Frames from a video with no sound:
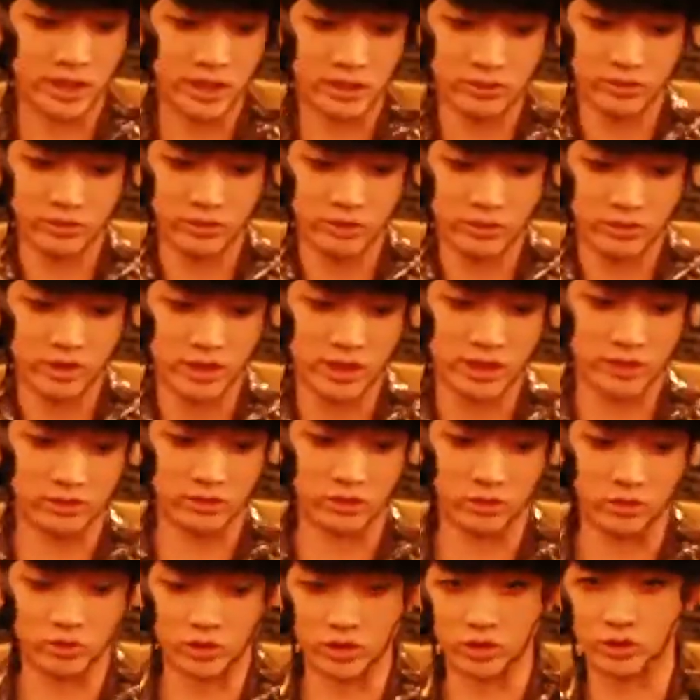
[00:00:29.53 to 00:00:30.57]
らず知ら
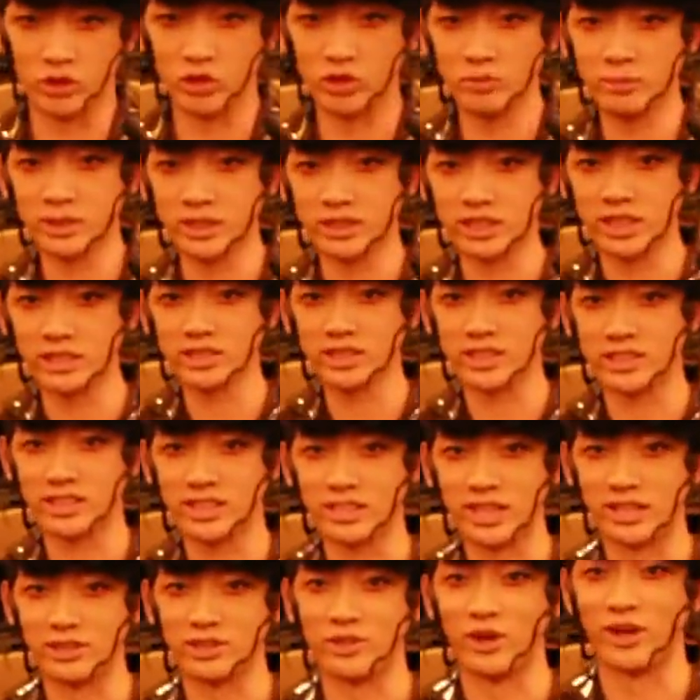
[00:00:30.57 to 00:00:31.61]
ずのうち小指が立っちゃっ
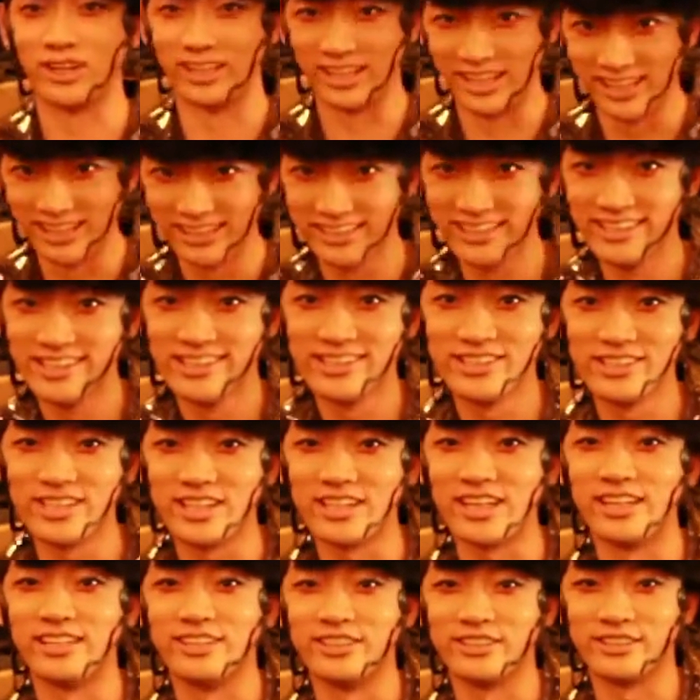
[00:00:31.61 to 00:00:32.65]
てたりとかねし
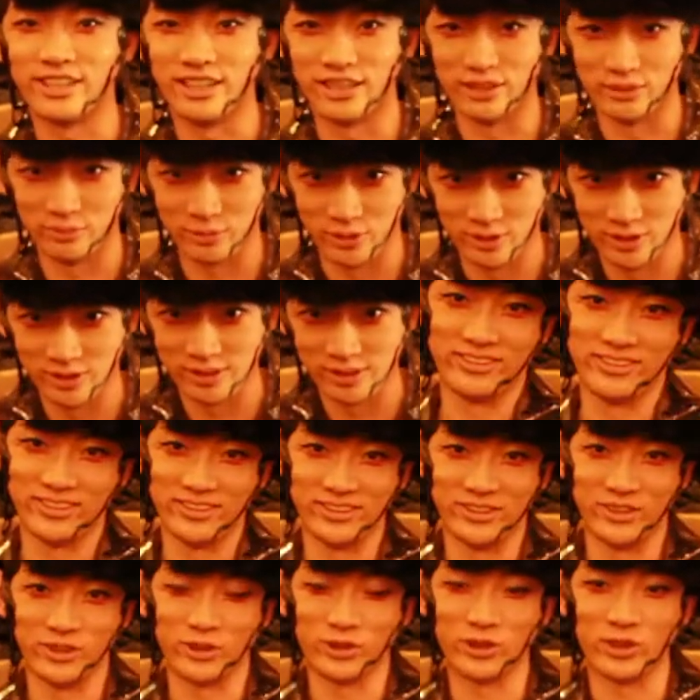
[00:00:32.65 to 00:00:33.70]
てたんですけれども
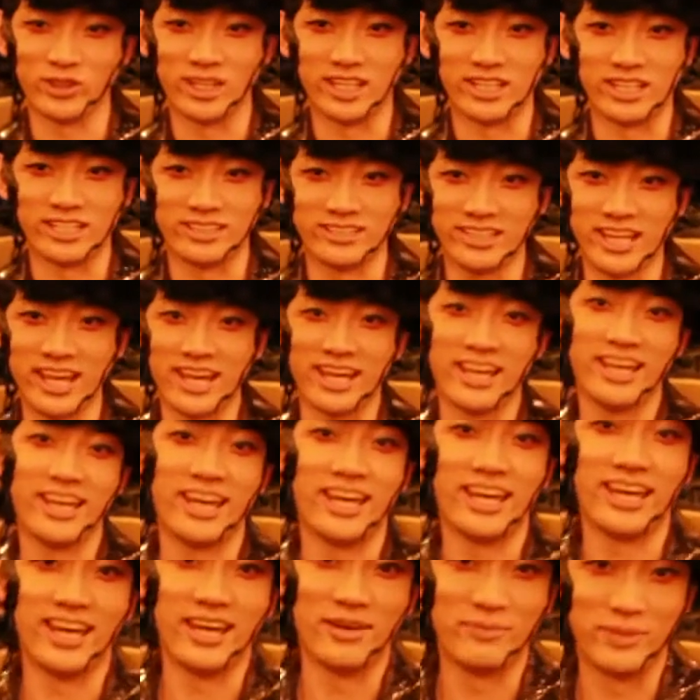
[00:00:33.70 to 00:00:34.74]
ということでですね、
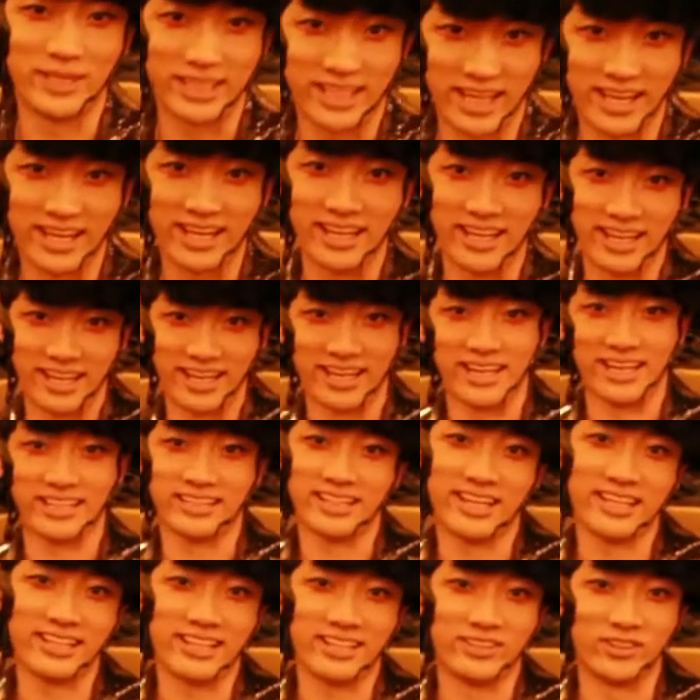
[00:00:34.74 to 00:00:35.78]
えー、また、
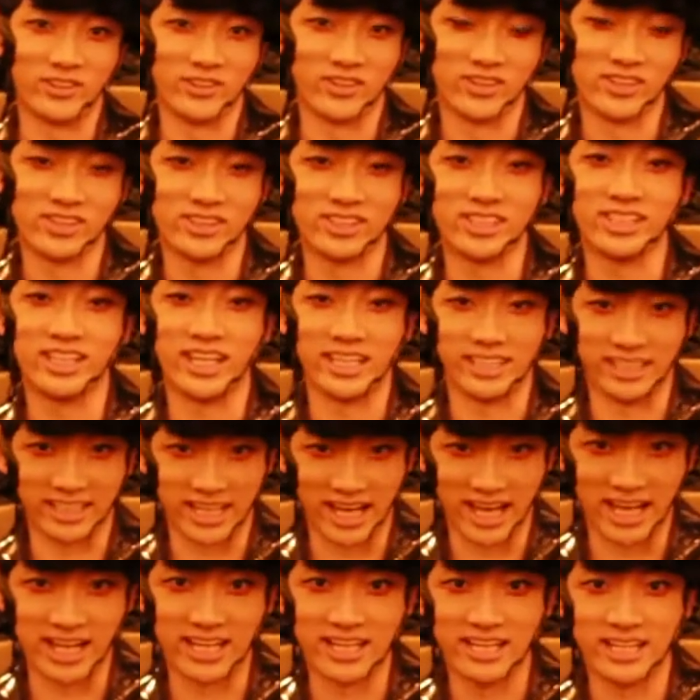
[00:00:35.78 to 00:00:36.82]
えー、平重
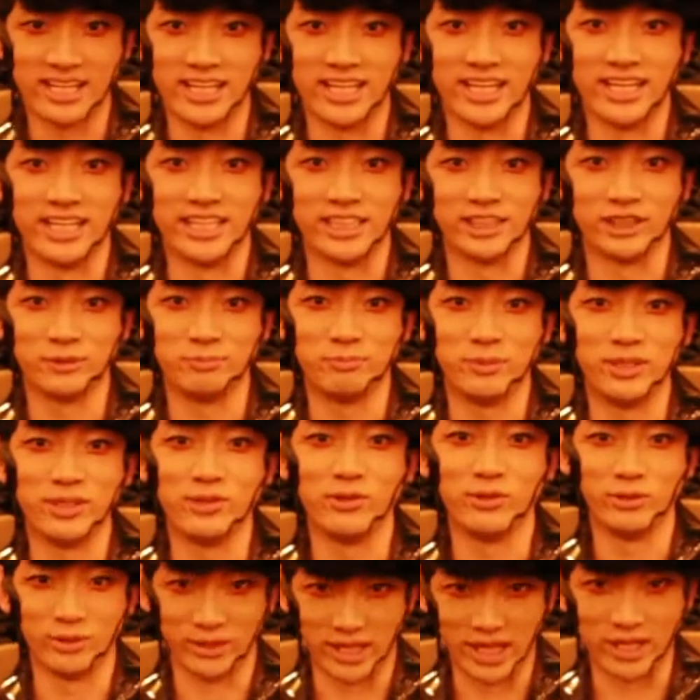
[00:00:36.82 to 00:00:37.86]
衡、えー、
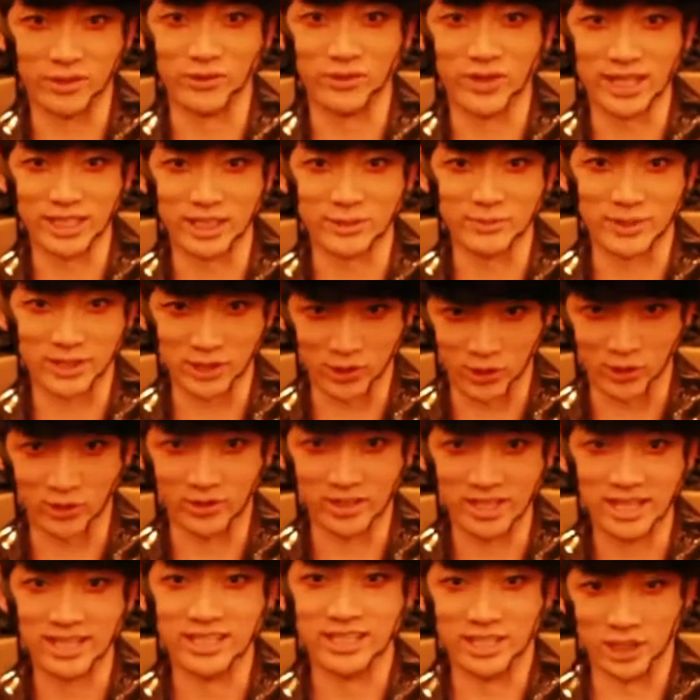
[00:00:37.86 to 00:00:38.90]
スピンオフでお会いしましょ
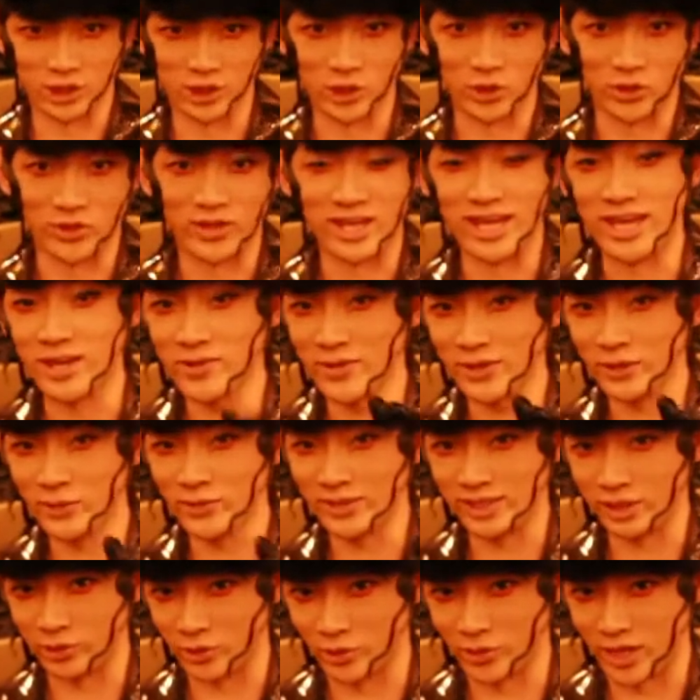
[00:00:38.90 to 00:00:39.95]
う以上平和
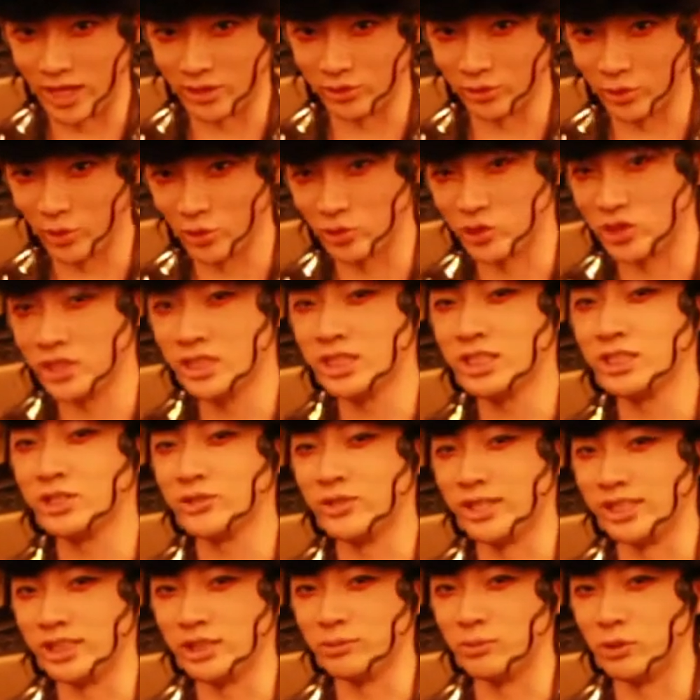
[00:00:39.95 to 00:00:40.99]
のに合格の号真
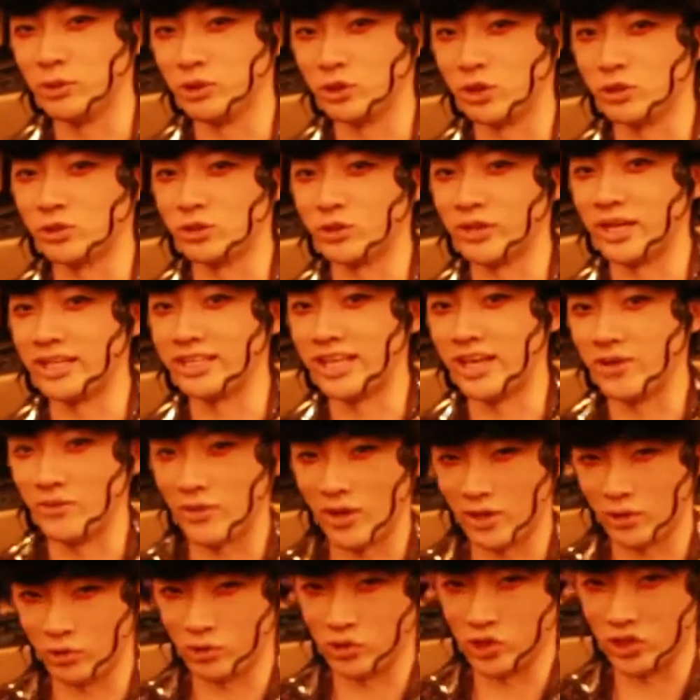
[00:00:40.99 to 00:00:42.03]
実はいつも一つと書いて
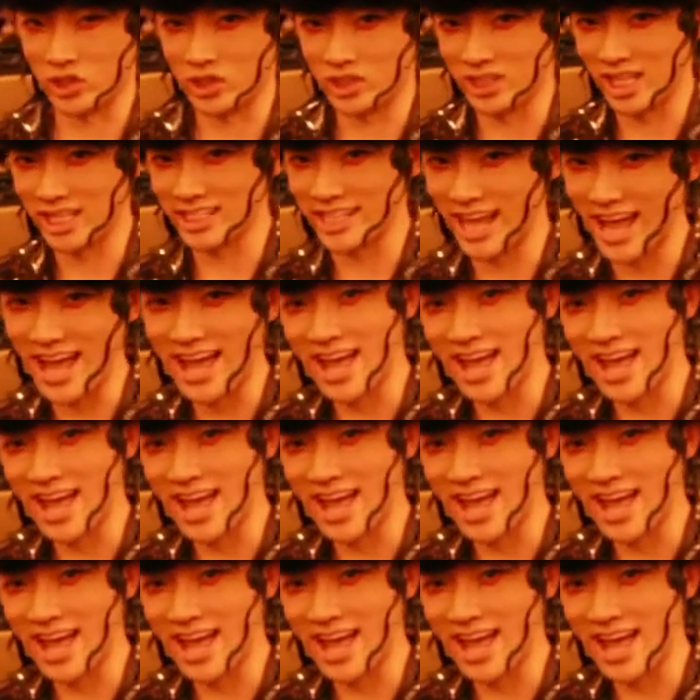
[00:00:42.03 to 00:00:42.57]
和合真一でした